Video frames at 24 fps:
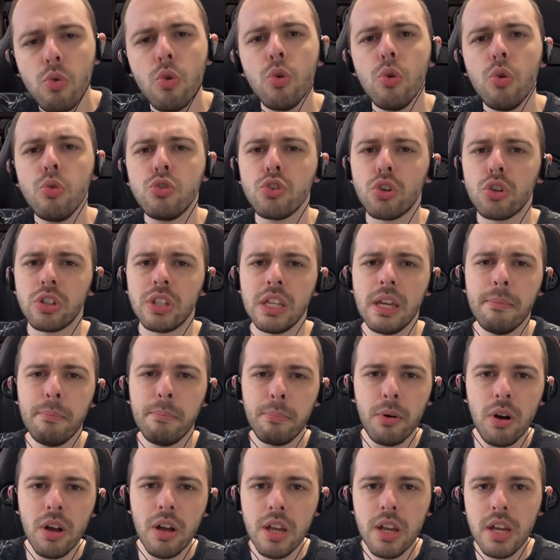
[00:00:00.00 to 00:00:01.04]
mucho
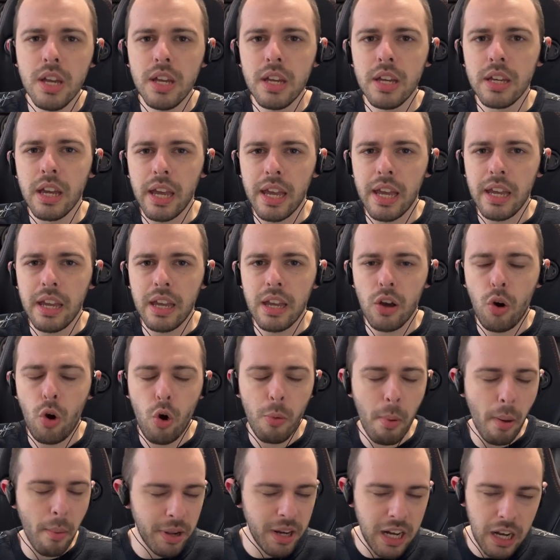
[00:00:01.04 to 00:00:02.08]
tiempo. Eh,
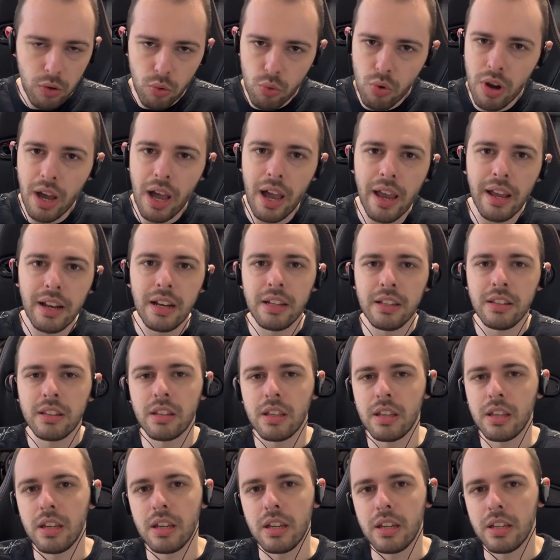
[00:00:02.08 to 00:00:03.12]
o me veré algún highlight
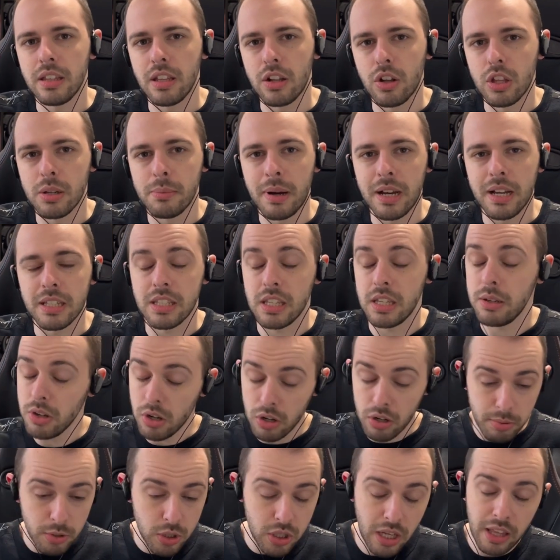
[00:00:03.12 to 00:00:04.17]
eh, de lo demás. Y
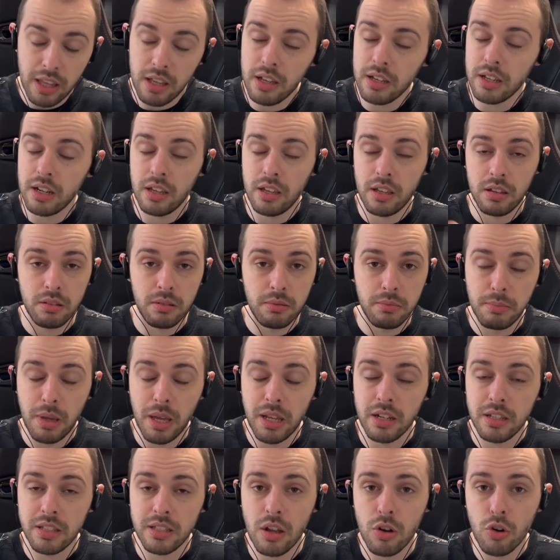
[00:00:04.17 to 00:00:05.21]
bueno, pues nada, me
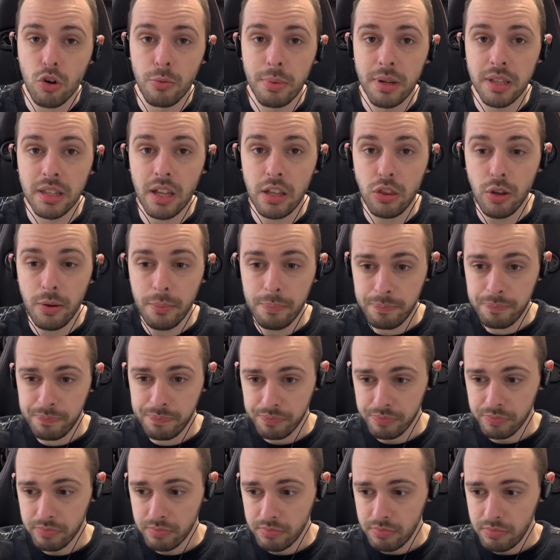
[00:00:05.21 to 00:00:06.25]
han estado comentando.
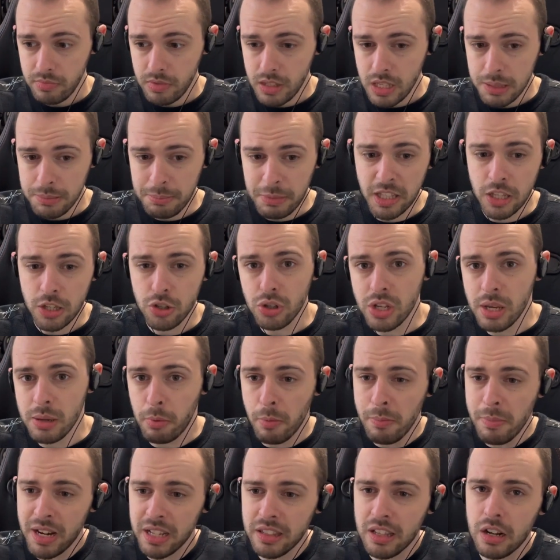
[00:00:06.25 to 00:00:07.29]
Me han dicho, oye,
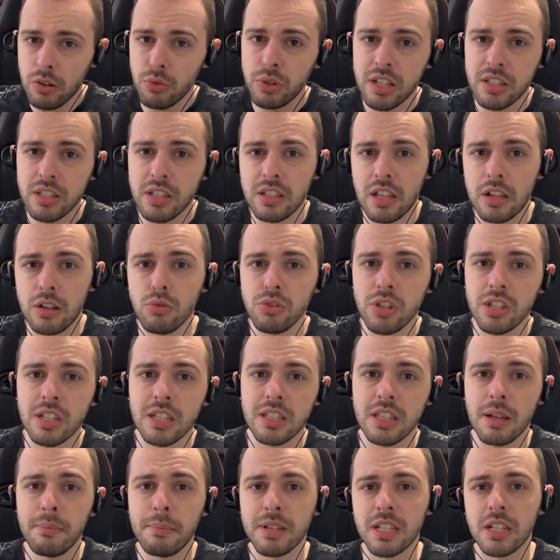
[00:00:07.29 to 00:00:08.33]
pues mírate algunas de estas luchas
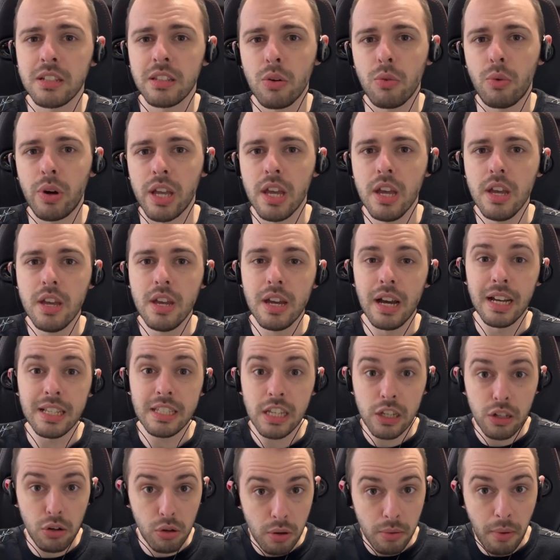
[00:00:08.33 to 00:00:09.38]
que están bastante guay.
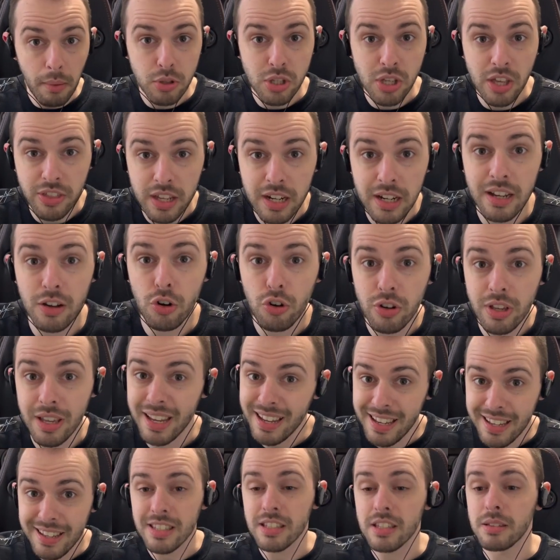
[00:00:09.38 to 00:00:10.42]
Así que lo que vamos a hacer
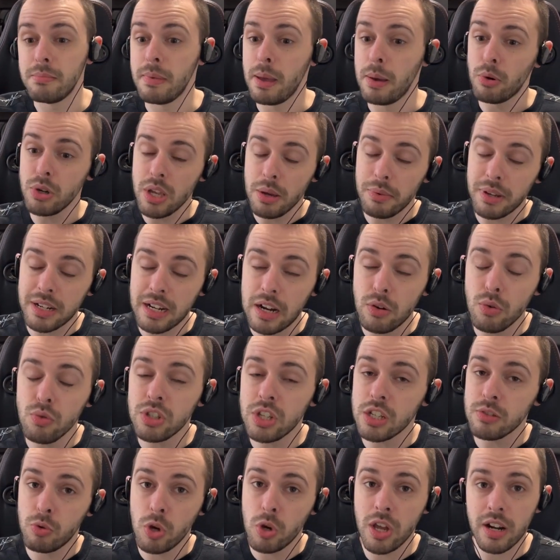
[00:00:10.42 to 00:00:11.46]
hoy es, me voy a ver las
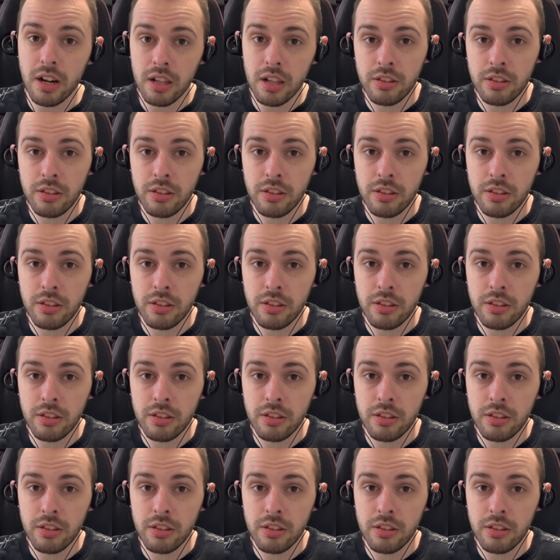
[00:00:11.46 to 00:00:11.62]
luchas, voy a